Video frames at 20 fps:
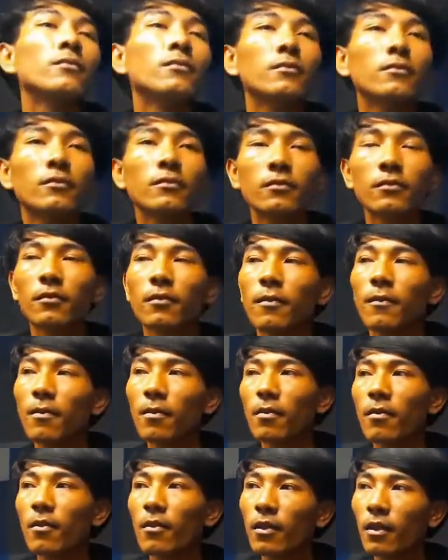pembeli eh,
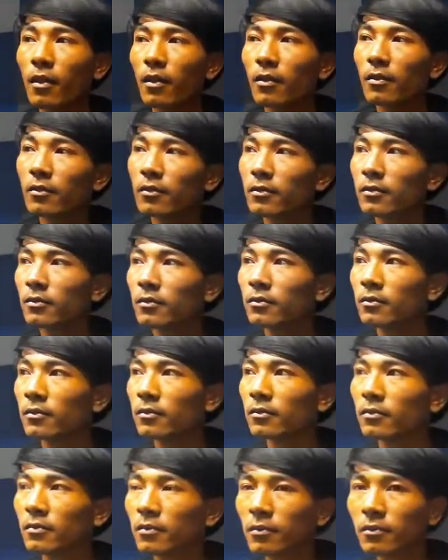pembeli-pembeli
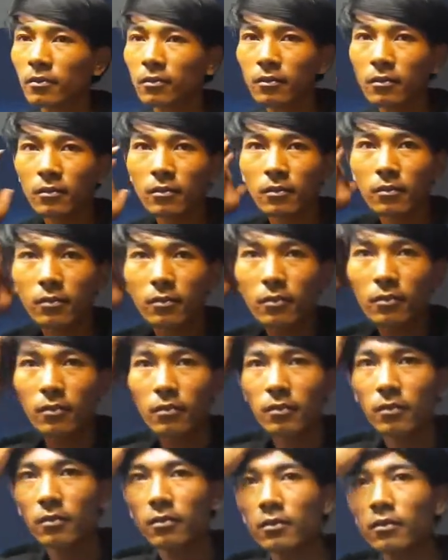yang
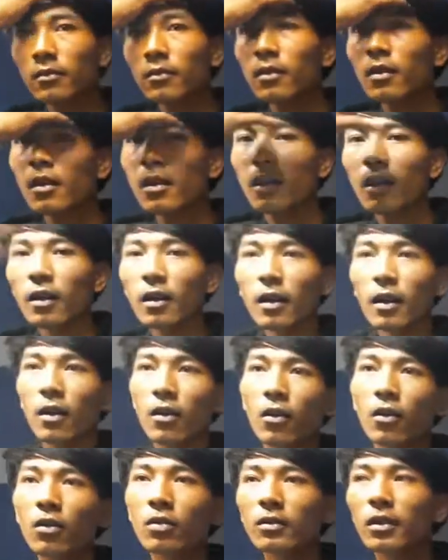membeli
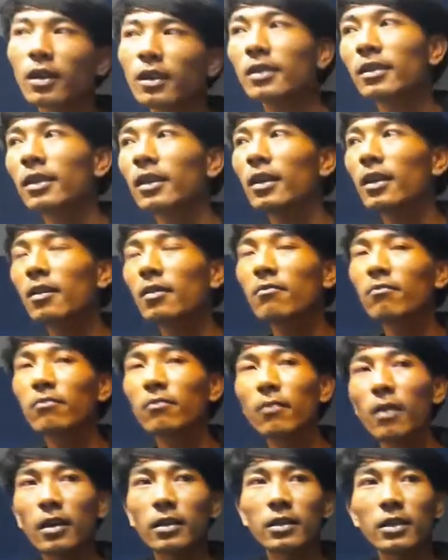kalau saya sih kan
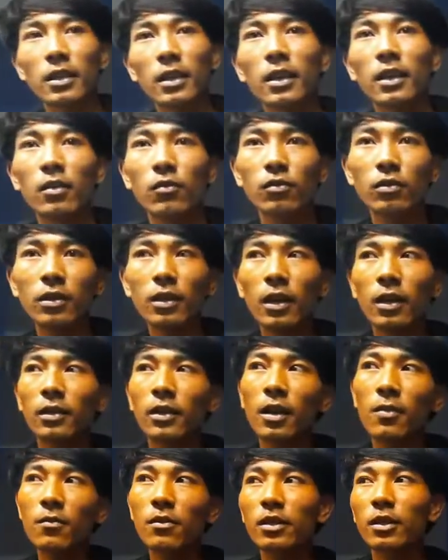masih usia saya
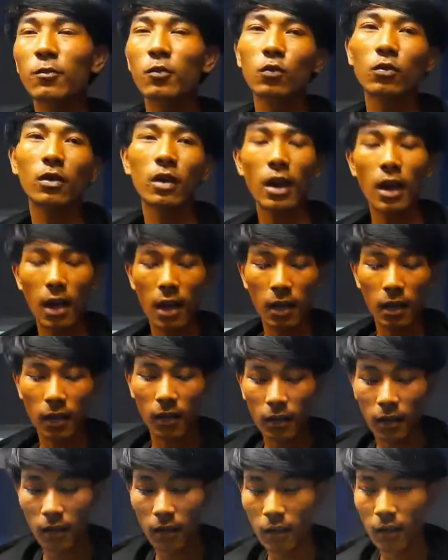masih muda
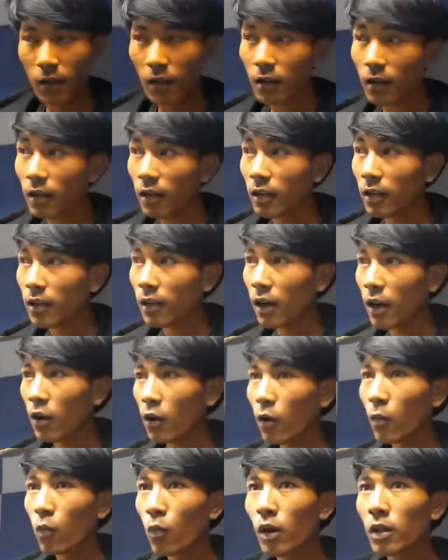kalau
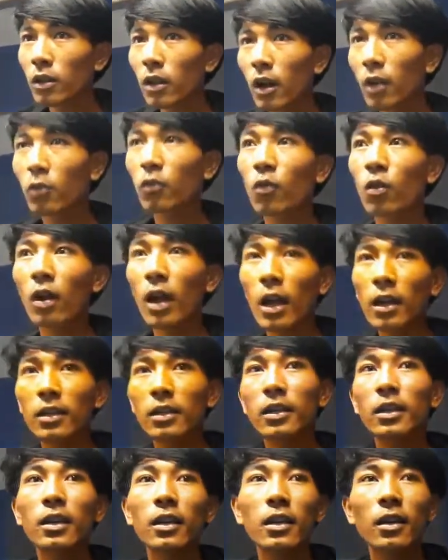buat tertular
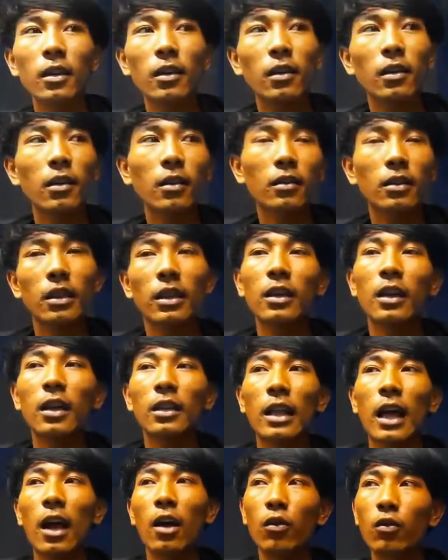sih tidak
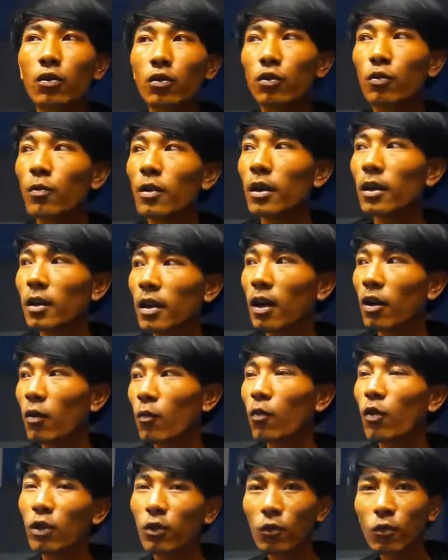takut cuman kalau
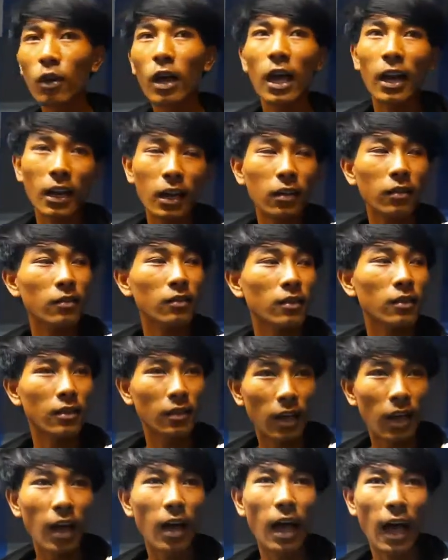buat nularin
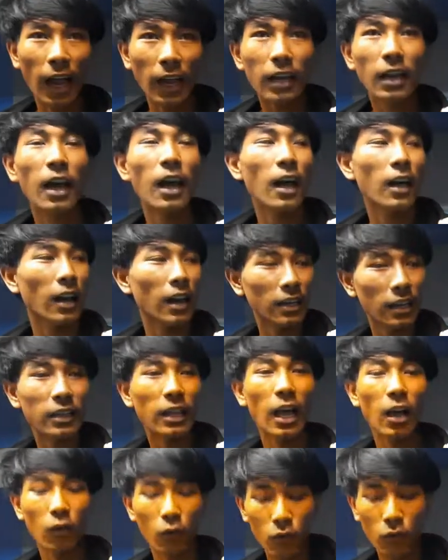ya ada rasa
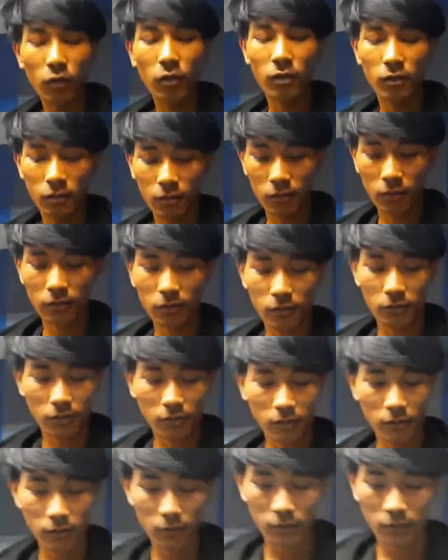takut
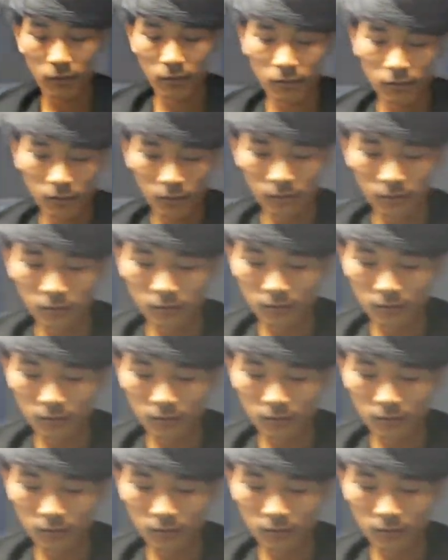Baik,